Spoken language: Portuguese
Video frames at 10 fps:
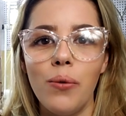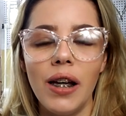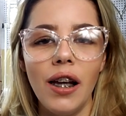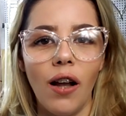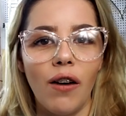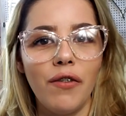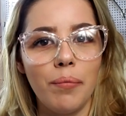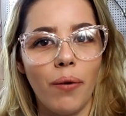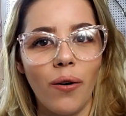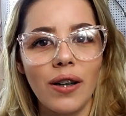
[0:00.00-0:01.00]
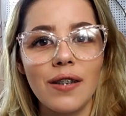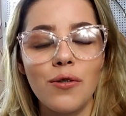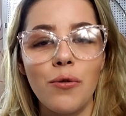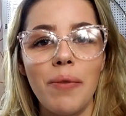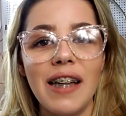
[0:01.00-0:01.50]
We Love Box
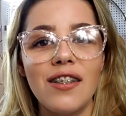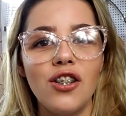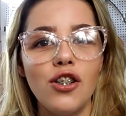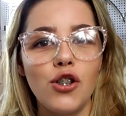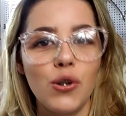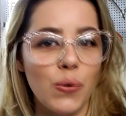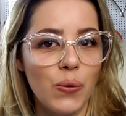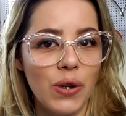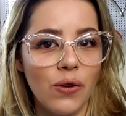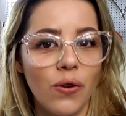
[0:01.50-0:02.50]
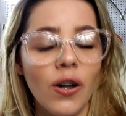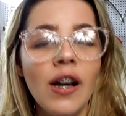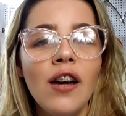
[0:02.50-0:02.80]
do mês de junho.